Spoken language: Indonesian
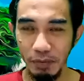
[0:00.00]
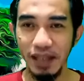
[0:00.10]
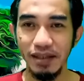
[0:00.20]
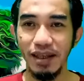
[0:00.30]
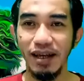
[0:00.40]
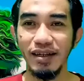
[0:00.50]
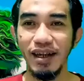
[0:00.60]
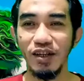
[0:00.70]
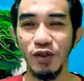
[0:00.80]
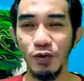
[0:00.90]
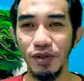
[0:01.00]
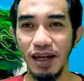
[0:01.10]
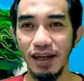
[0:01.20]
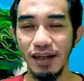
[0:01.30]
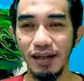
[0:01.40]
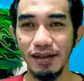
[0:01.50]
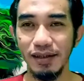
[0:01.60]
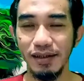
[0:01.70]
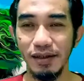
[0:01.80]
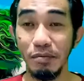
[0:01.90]
mantan yang sudah
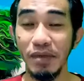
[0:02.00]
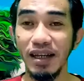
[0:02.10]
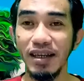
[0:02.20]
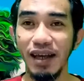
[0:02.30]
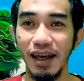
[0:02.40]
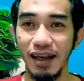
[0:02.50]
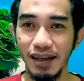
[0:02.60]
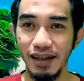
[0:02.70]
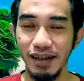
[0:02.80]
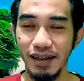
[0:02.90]
menikah